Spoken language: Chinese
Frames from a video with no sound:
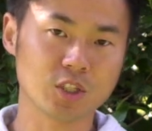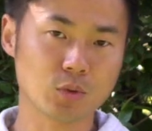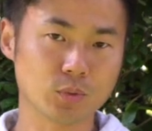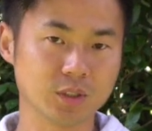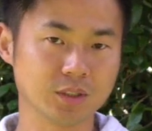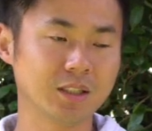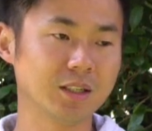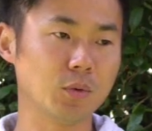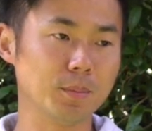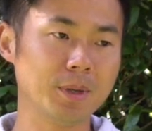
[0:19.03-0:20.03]
焦功能，那
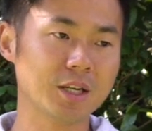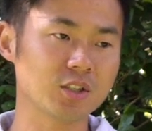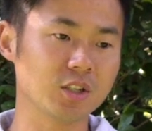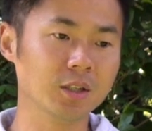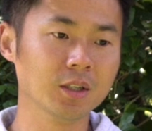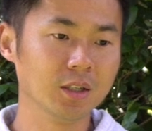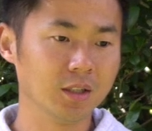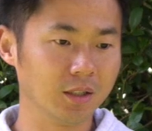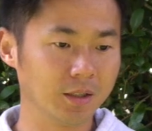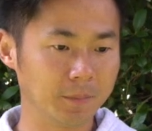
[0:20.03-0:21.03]
让我们拍摄
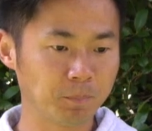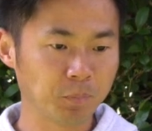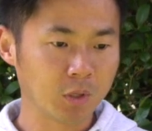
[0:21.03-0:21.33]
呃